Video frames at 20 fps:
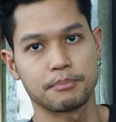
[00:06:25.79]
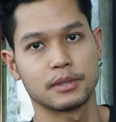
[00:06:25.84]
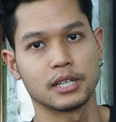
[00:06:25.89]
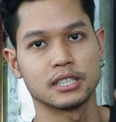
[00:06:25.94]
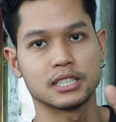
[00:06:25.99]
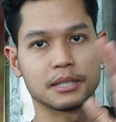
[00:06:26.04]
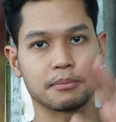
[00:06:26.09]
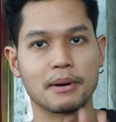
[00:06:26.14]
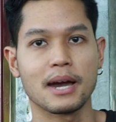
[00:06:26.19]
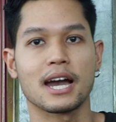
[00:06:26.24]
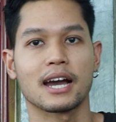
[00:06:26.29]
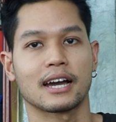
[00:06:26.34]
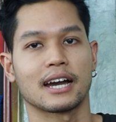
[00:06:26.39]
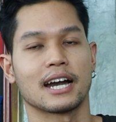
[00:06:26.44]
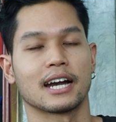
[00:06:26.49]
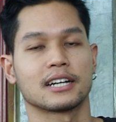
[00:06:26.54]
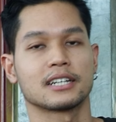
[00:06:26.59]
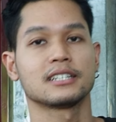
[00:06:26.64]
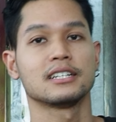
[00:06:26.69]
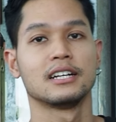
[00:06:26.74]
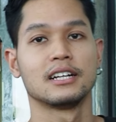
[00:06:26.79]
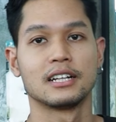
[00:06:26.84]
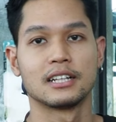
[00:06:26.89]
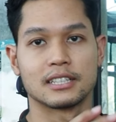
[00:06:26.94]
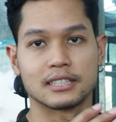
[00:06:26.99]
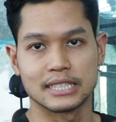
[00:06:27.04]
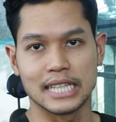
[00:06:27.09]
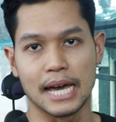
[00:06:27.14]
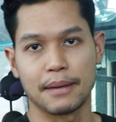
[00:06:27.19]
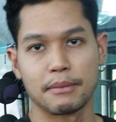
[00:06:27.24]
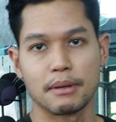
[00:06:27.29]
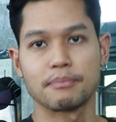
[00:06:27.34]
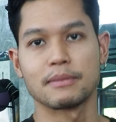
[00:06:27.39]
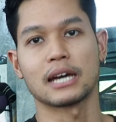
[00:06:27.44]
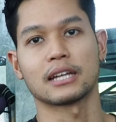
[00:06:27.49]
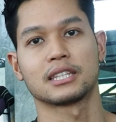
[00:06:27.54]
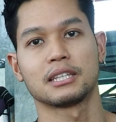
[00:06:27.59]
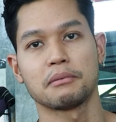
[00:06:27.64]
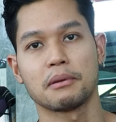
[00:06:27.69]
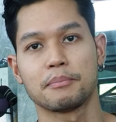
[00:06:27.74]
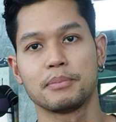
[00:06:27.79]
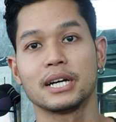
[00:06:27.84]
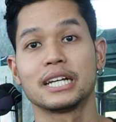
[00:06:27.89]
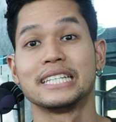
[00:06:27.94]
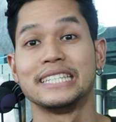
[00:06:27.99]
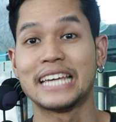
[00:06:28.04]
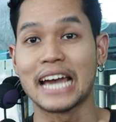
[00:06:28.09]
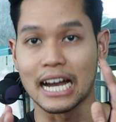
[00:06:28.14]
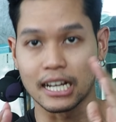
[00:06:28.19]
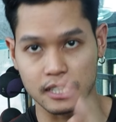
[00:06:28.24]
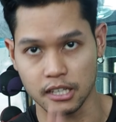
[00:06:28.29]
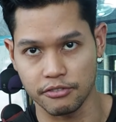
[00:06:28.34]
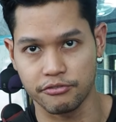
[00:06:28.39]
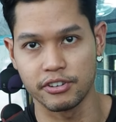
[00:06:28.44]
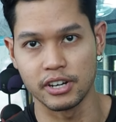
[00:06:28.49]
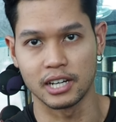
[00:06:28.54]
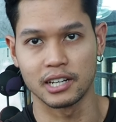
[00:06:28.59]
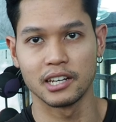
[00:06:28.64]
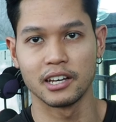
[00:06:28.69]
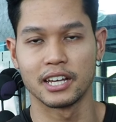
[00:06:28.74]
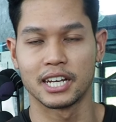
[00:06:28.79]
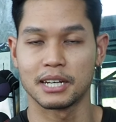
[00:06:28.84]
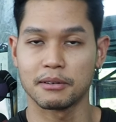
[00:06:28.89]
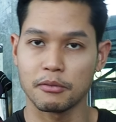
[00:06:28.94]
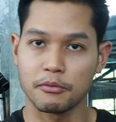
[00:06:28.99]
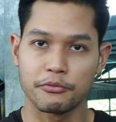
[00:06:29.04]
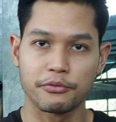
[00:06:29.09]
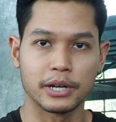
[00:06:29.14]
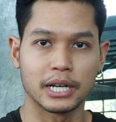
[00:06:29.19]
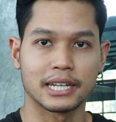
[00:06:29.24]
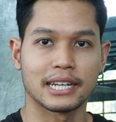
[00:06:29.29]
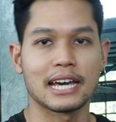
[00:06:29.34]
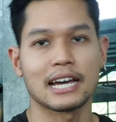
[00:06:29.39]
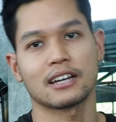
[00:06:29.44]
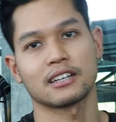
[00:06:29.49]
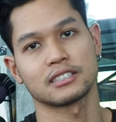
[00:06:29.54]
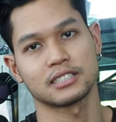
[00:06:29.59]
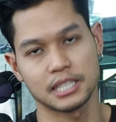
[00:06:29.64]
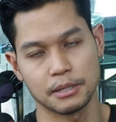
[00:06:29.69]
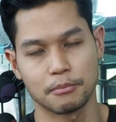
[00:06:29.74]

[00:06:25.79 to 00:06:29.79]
10-15 ครั้งตามน้ำหนักที่เพื่อนๆอยากจะฝึกเลยนะฝึกหนัก